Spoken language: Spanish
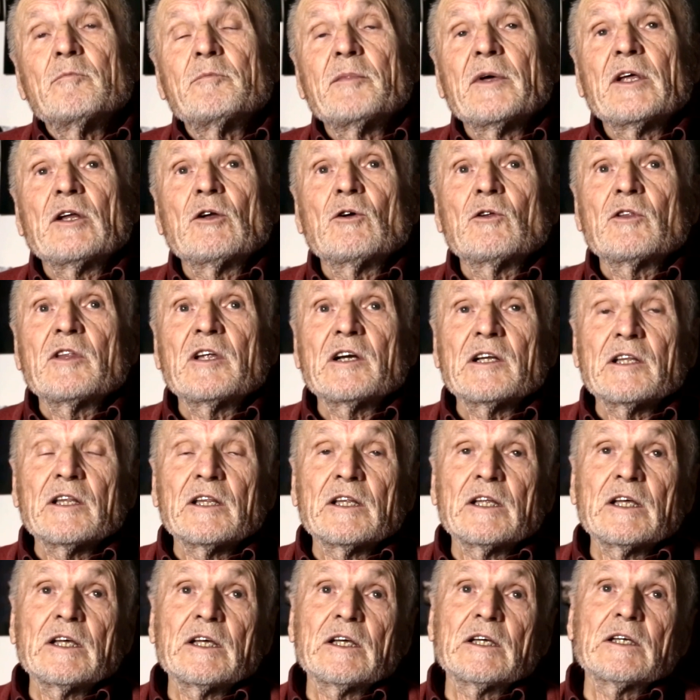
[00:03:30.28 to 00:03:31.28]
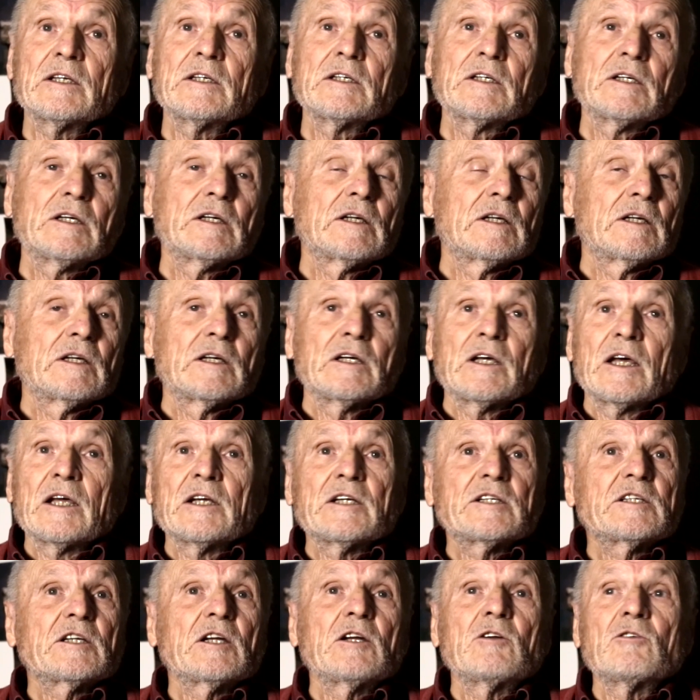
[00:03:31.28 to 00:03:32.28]
Pero desde
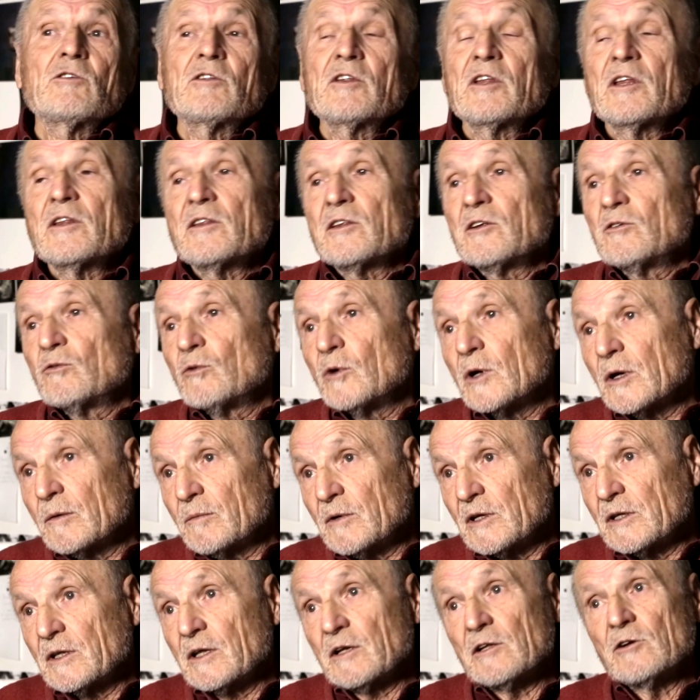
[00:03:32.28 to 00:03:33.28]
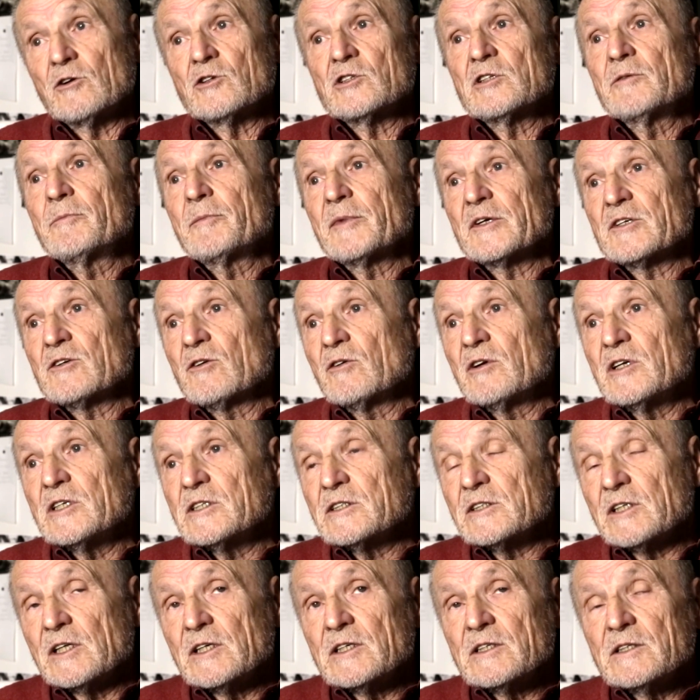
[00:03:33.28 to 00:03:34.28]
el siglo XIX, desde los
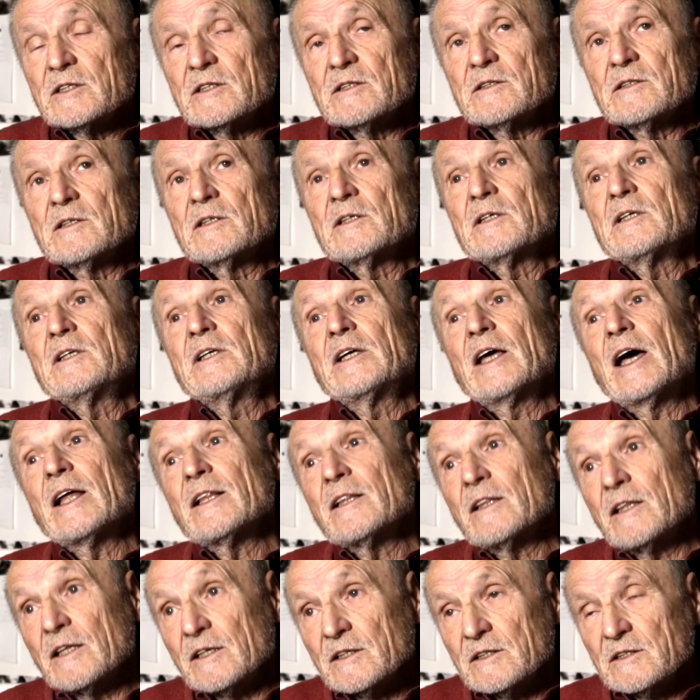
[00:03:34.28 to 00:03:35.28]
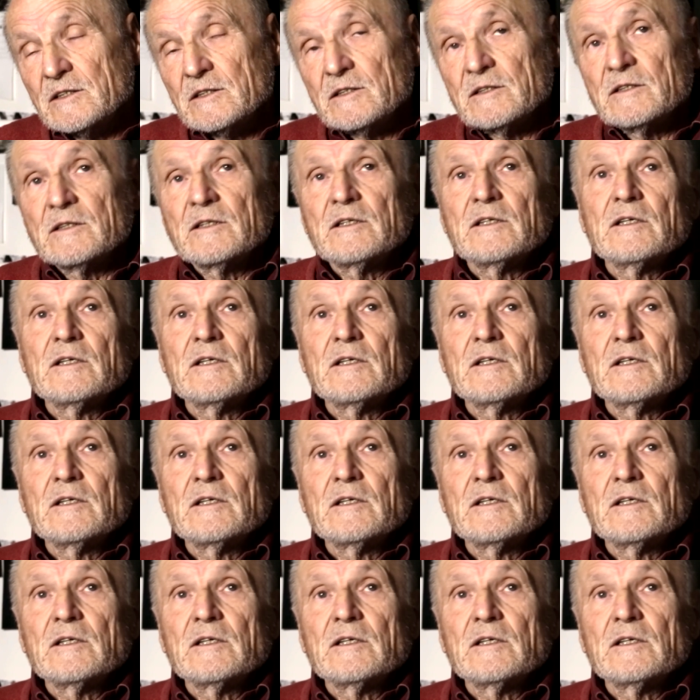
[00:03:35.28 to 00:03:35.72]
impresionistas y antes,